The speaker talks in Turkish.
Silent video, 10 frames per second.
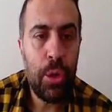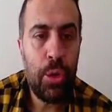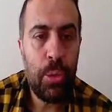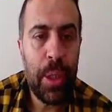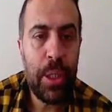
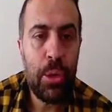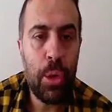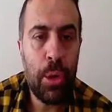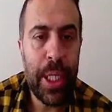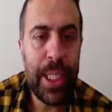Cümlenin
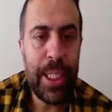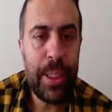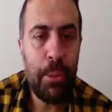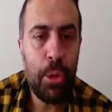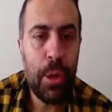sonunda
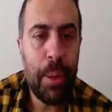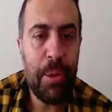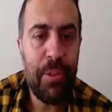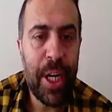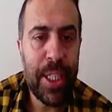isim
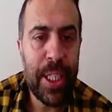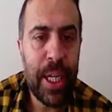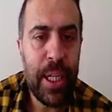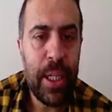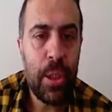yüklemi
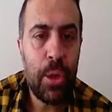varsa